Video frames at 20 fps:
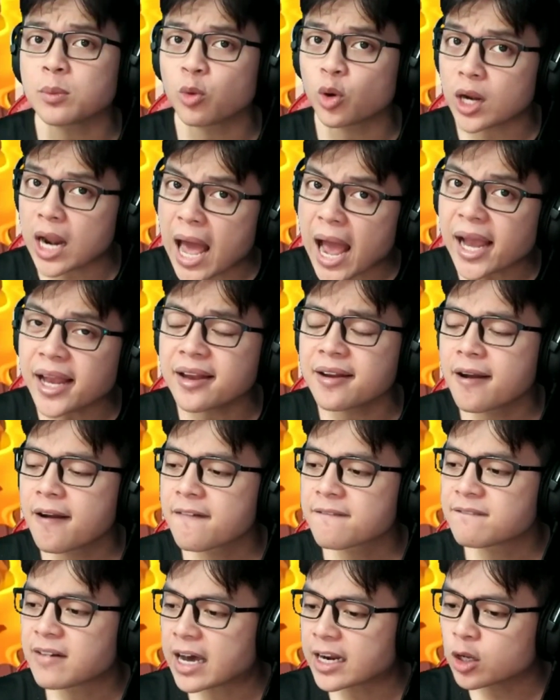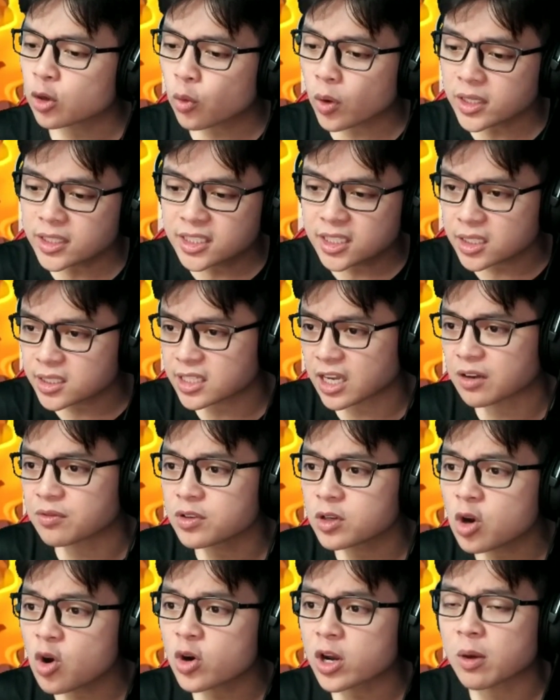mình một like và đừng quên chia sẻ
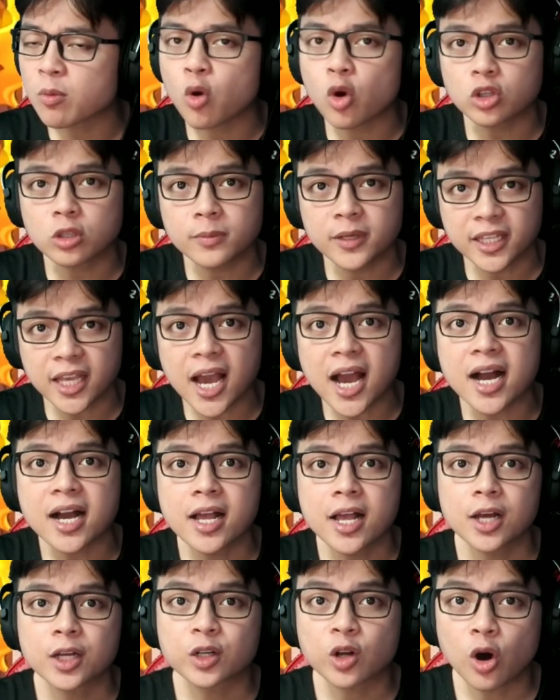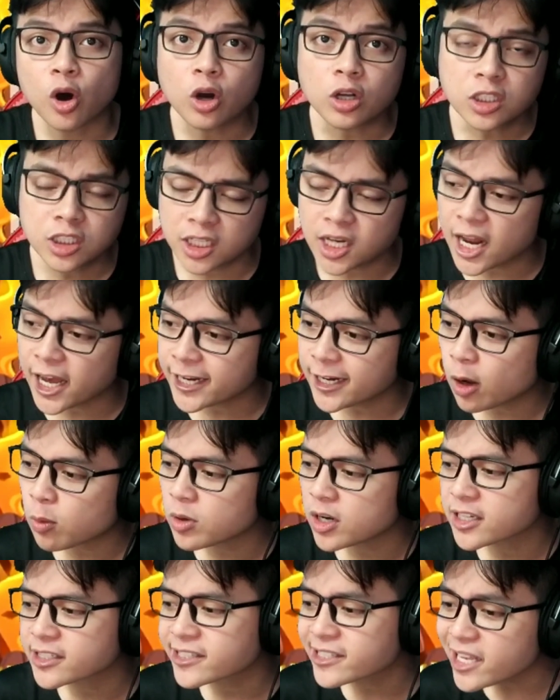video để ủng hộ cho mình nha đó chính là cái
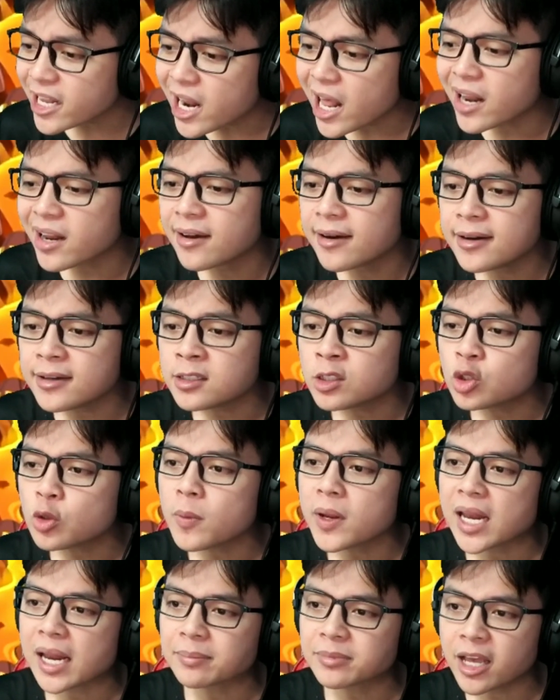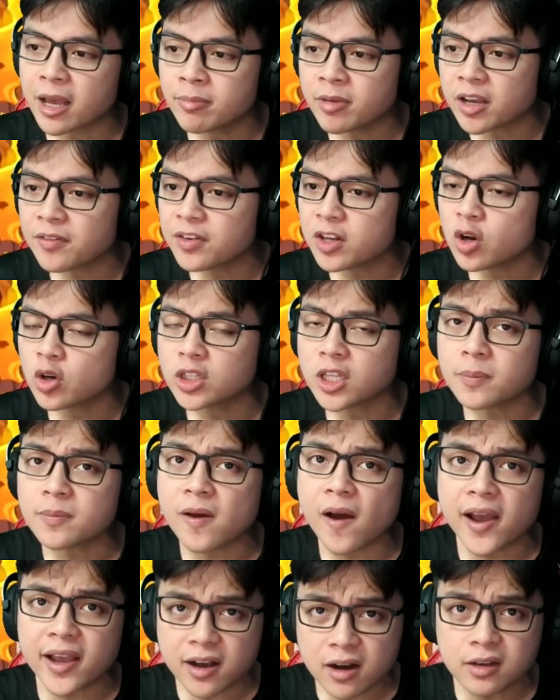động lực rất là lớn giúp mình làm thêm những cái video tiếp
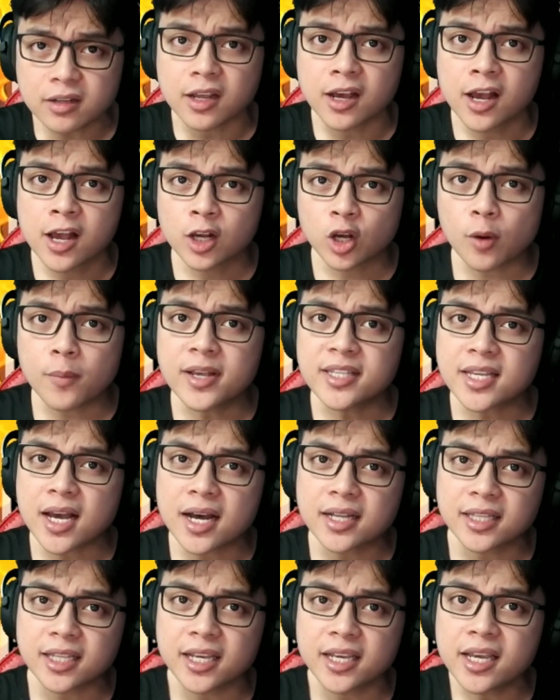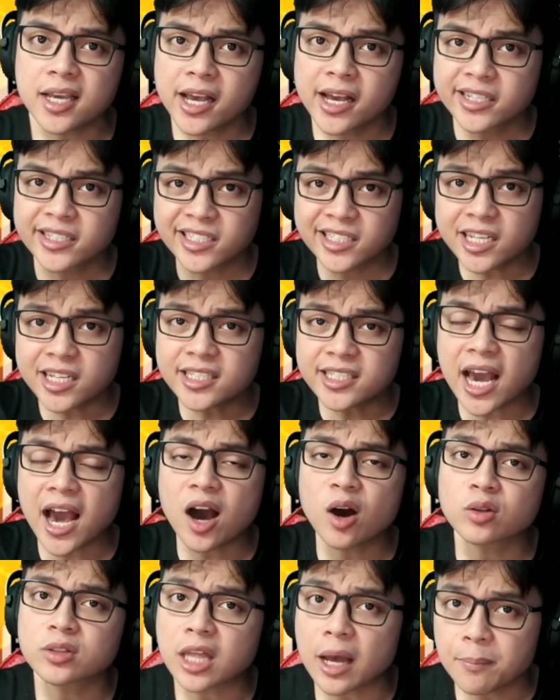theo hay hơn còn bây giờ thì xin
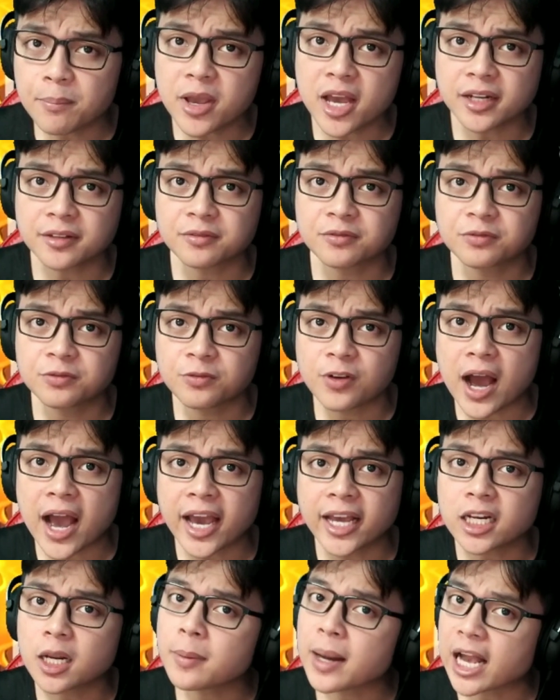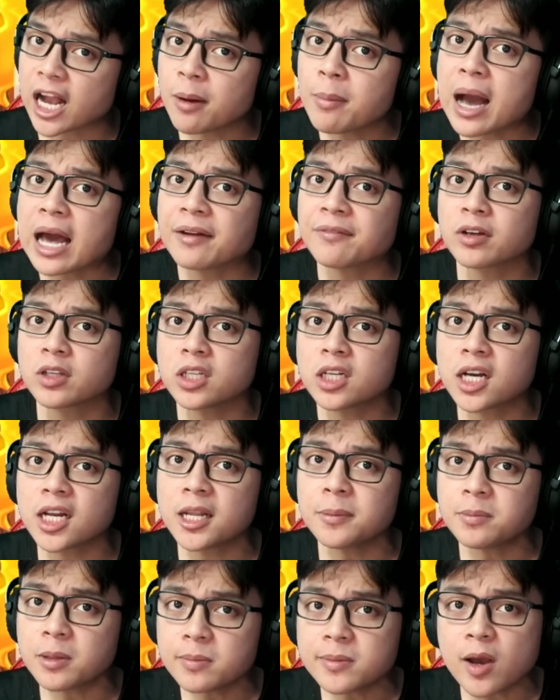chào tạm biệt và hẹn gặp lại các bạn vào những
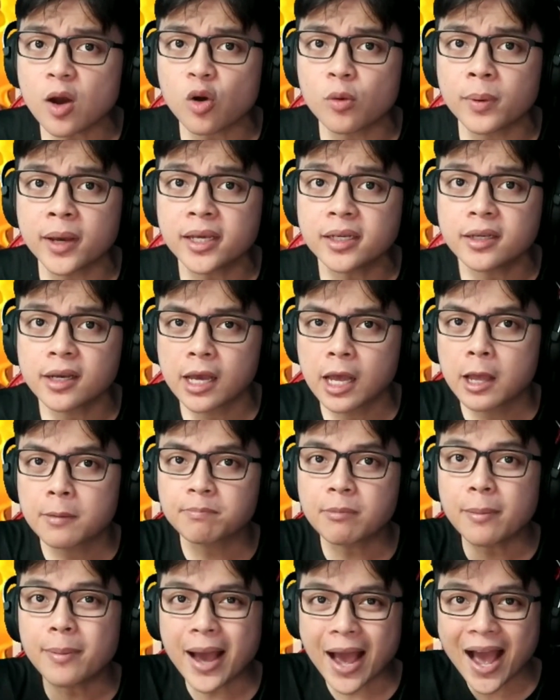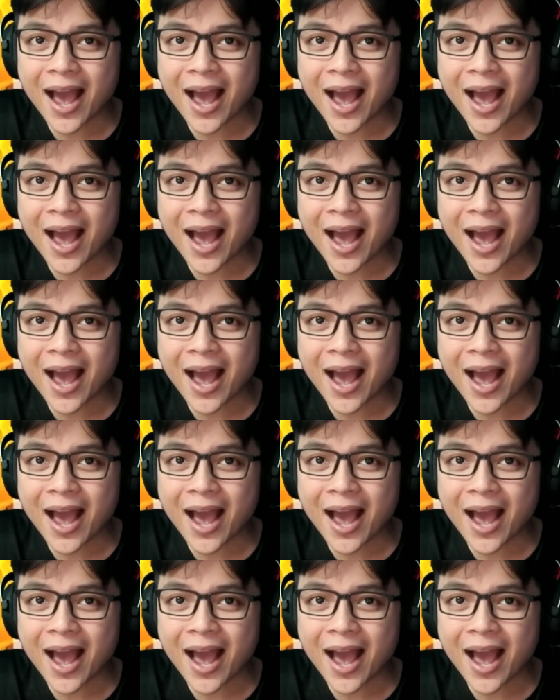clip tiếp theo của mình bye